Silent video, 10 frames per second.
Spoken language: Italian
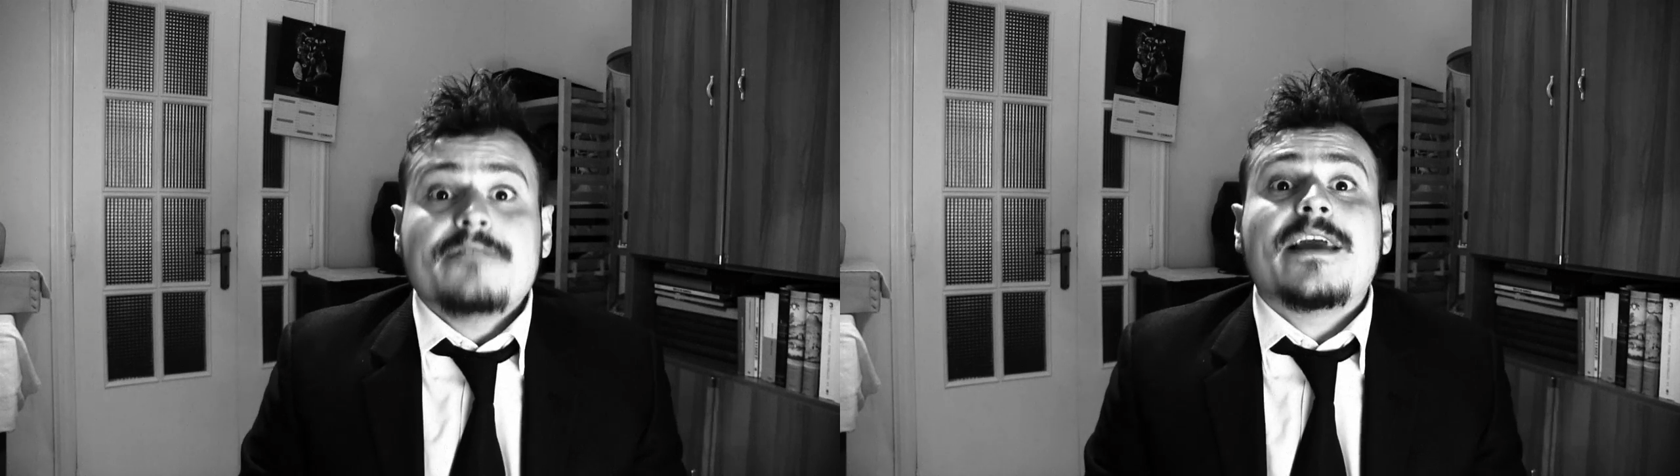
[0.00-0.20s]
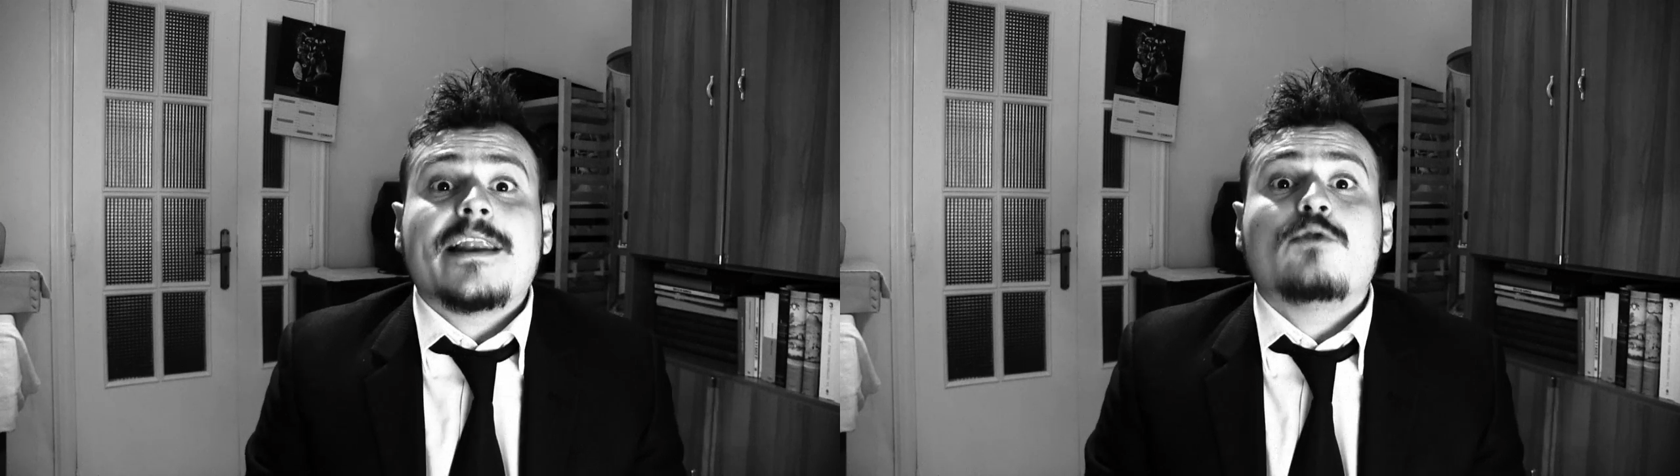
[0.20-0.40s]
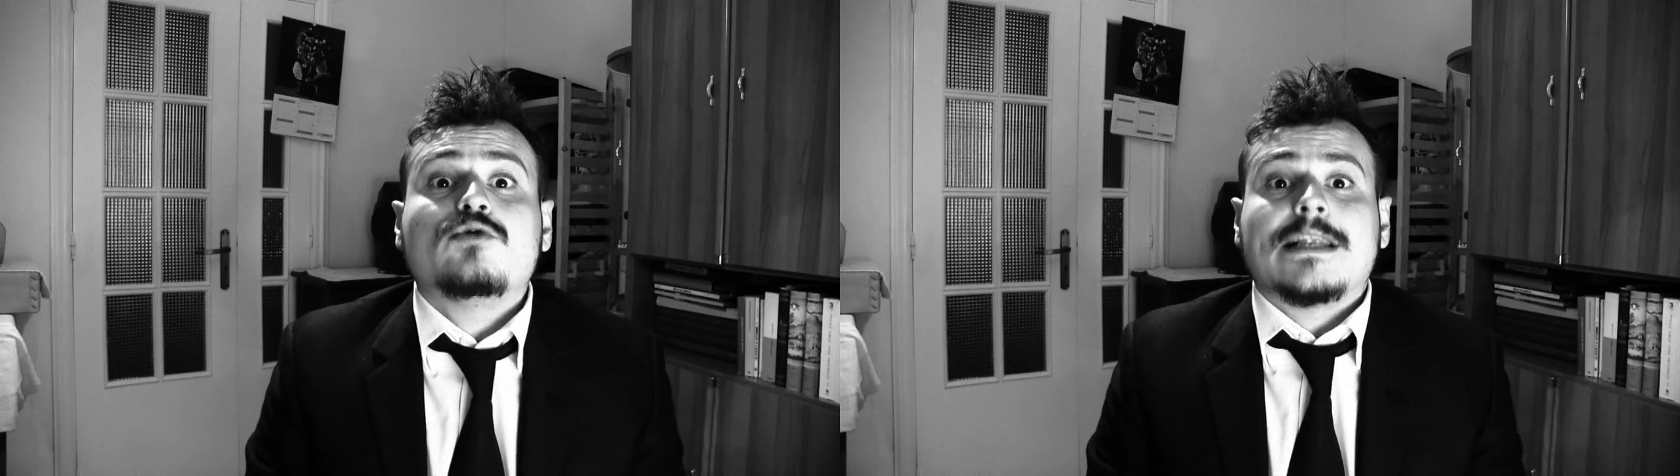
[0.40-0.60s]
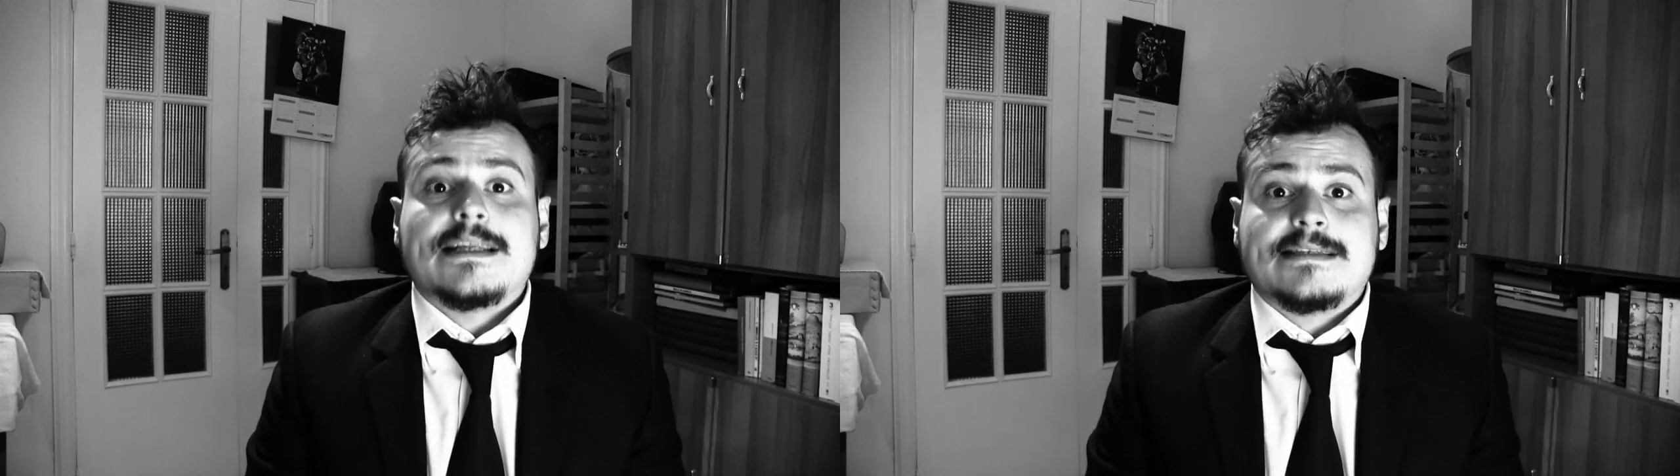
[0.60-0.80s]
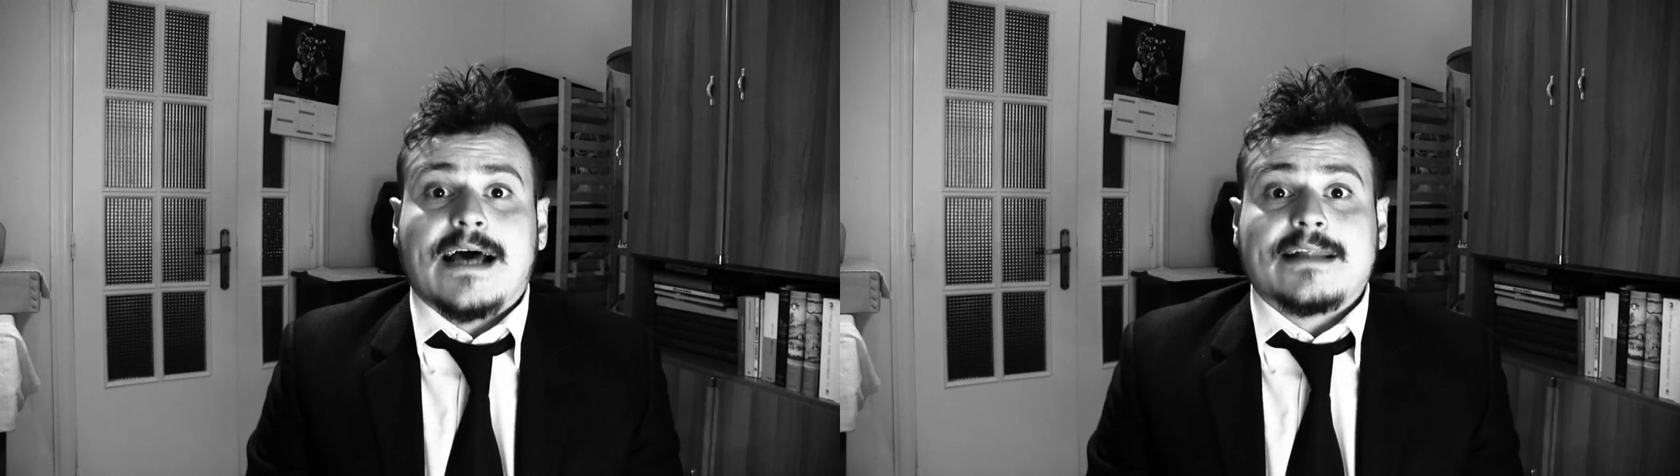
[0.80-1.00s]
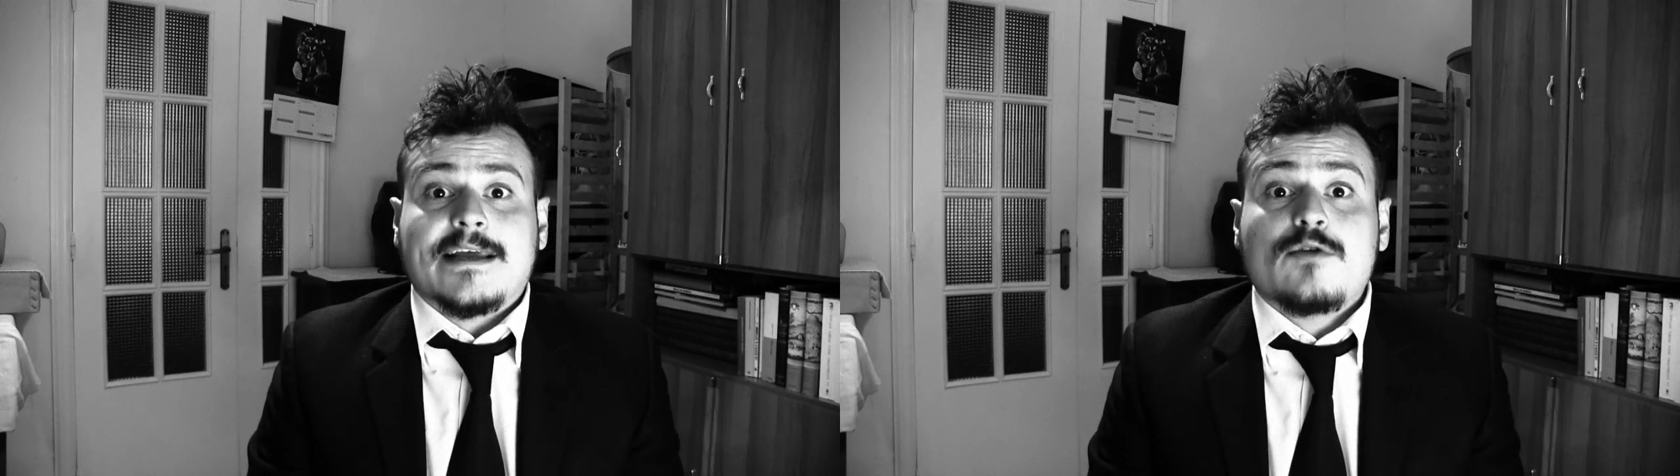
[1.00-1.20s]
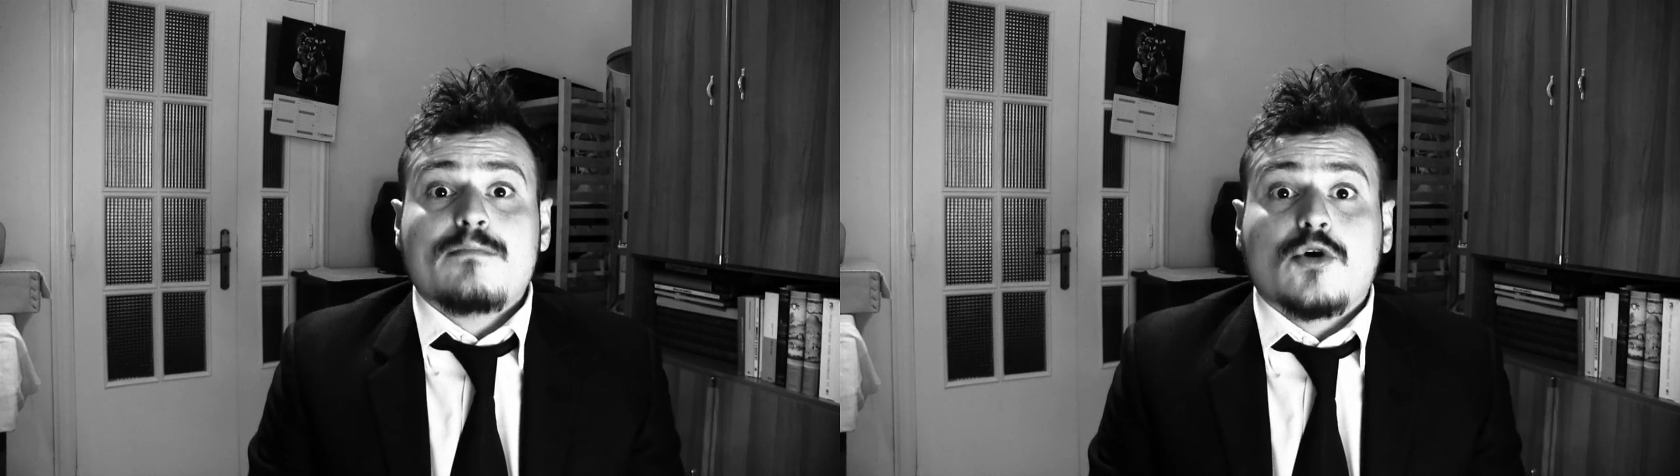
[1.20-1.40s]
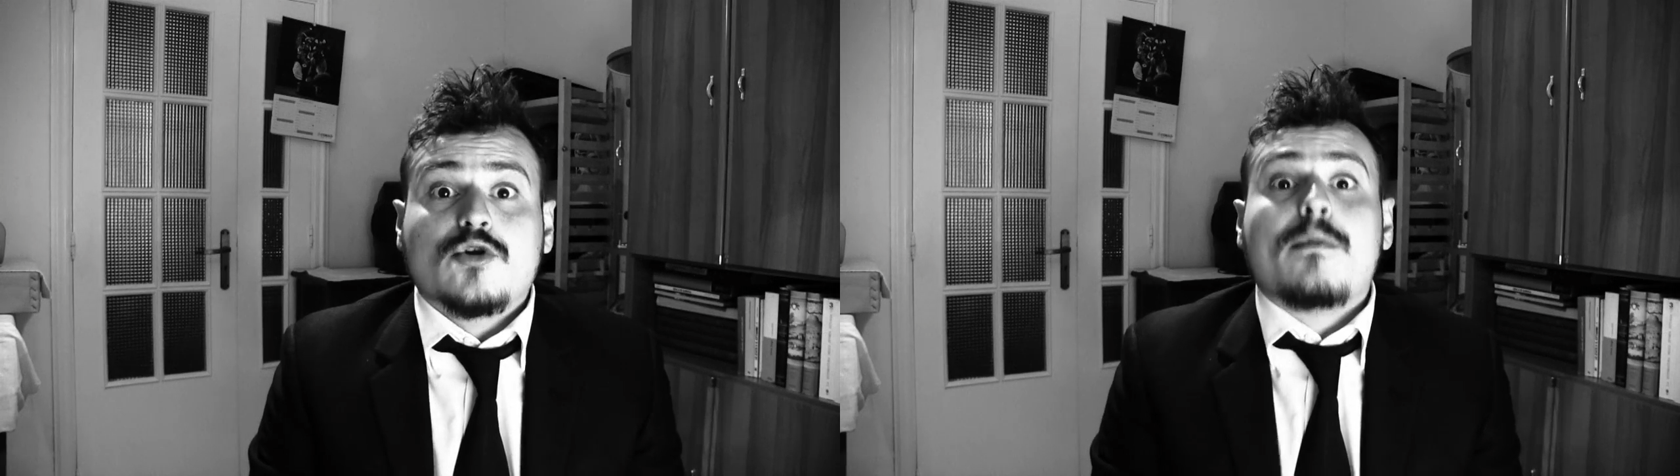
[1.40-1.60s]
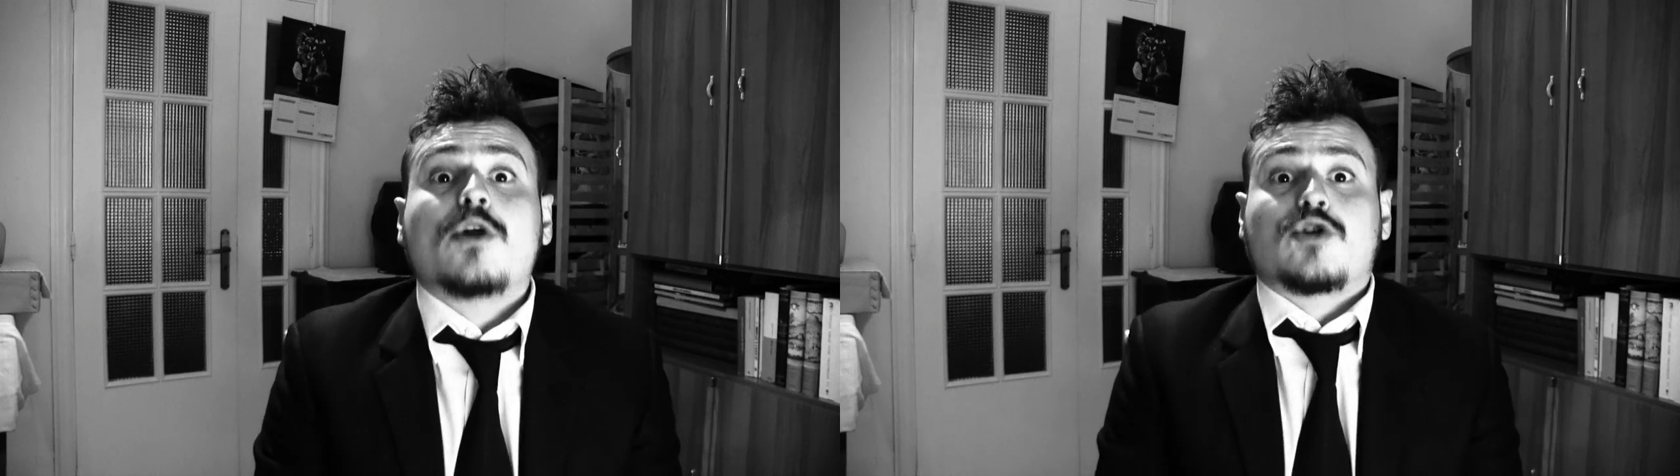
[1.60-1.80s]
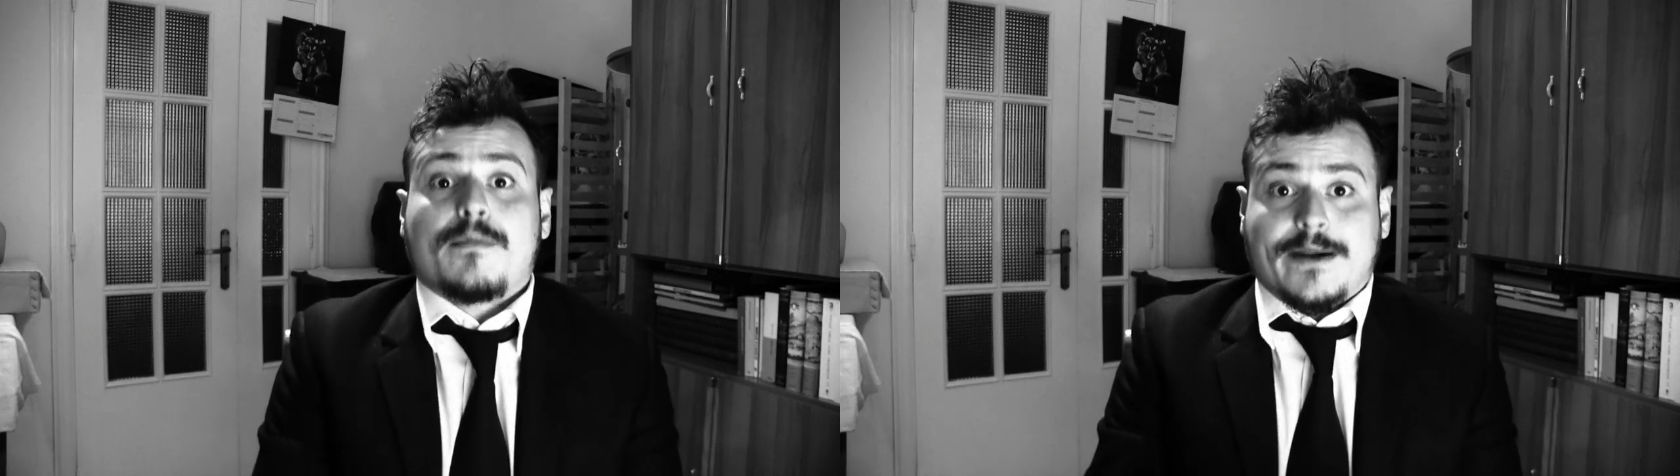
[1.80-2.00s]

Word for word: viene utilizzata in un modo molto